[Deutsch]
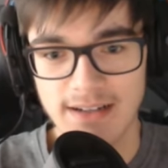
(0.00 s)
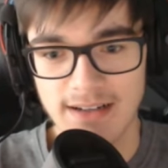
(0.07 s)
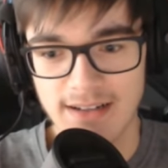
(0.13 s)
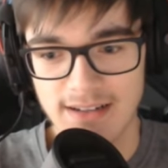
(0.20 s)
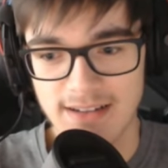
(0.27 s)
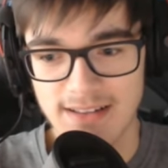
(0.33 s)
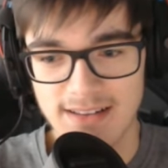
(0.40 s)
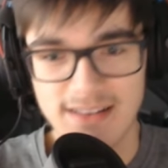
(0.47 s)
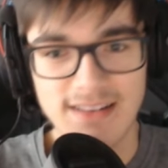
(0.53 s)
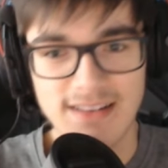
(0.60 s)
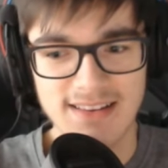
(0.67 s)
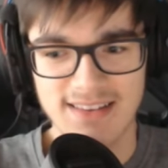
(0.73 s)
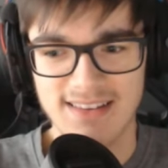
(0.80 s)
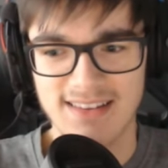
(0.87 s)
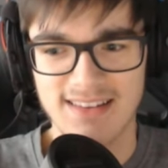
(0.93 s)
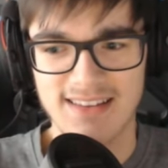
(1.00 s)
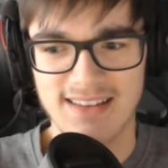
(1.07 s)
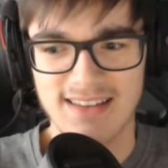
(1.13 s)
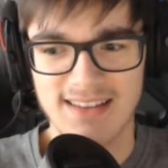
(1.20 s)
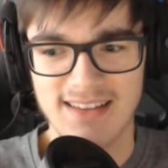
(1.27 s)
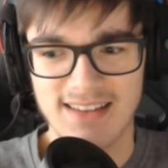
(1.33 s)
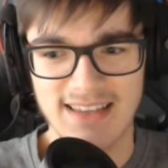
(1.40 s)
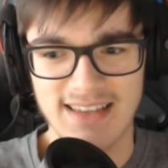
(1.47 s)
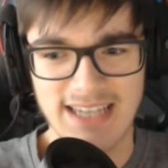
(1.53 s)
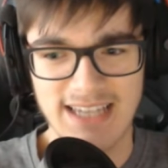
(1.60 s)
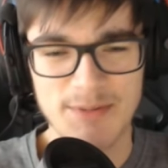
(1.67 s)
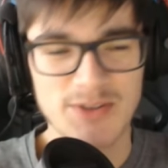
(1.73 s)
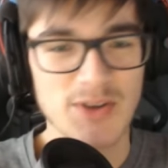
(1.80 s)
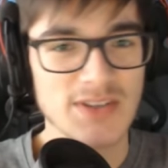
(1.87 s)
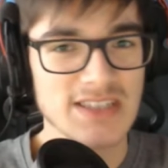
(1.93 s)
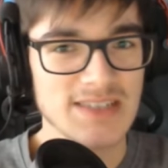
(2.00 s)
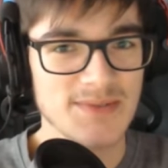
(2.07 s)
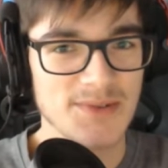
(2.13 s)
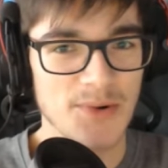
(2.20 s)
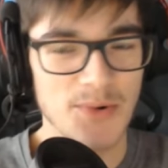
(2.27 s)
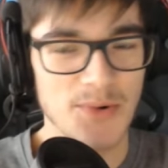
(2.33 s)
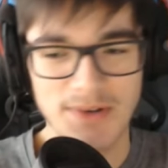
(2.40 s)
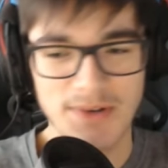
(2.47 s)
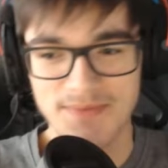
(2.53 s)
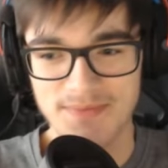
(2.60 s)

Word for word: äh... Ich habe es trotzdem geholt.